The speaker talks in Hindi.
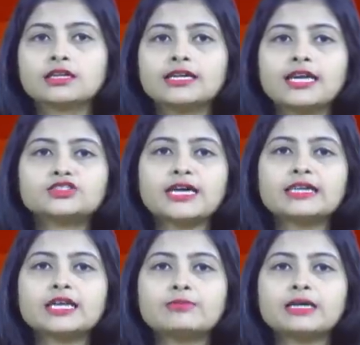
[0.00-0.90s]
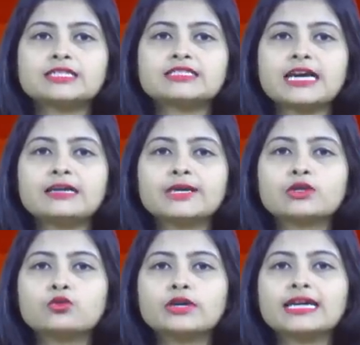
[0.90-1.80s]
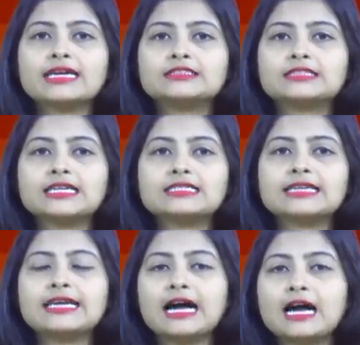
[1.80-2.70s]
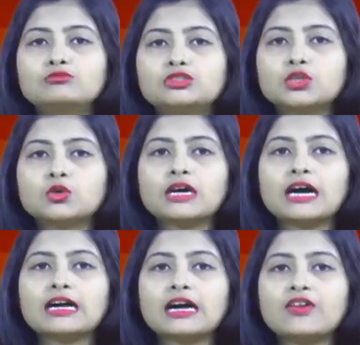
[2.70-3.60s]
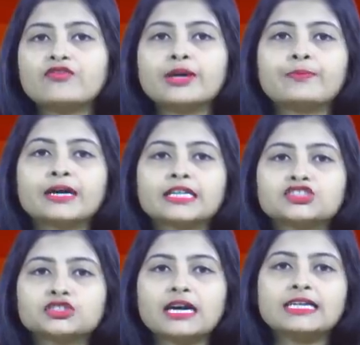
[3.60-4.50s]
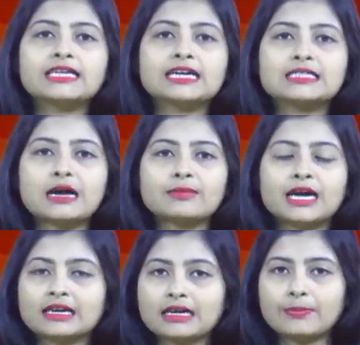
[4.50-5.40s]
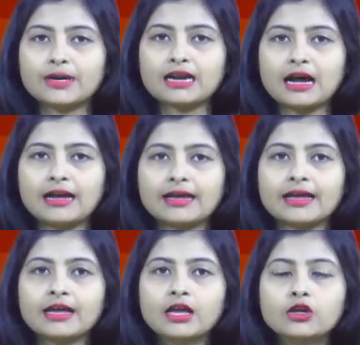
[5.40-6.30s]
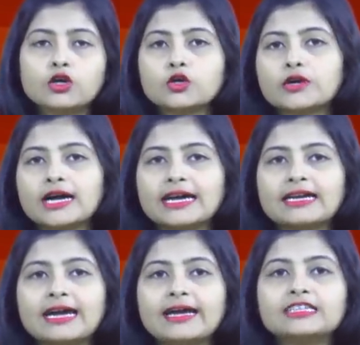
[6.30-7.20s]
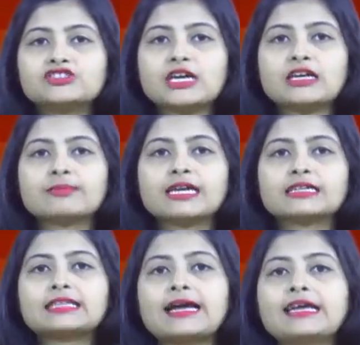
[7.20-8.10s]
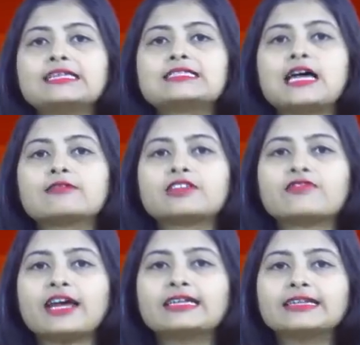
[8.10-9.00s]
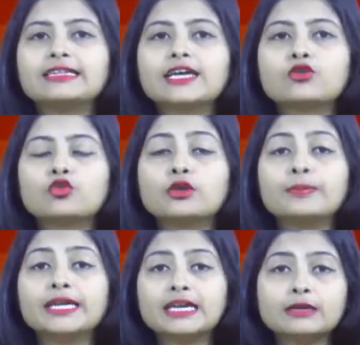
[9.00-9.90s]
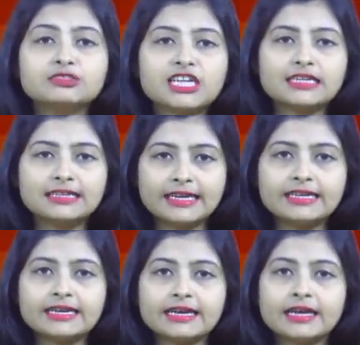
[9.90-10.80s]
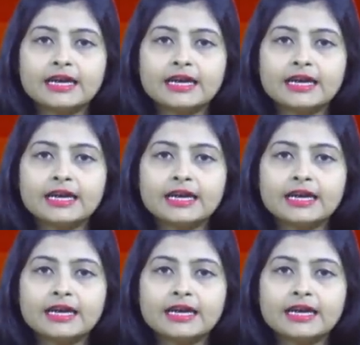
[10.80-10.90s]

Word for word: गया शहर के बस स्टैंड में कूड़े कचरे से आम जनों का काफी परेशानी का सामना करना पड़ रहा है लोगों का कहना है कि शहर में लगता है कि साफ सफाई के लिए कोई भी कर्मचारी नहीं है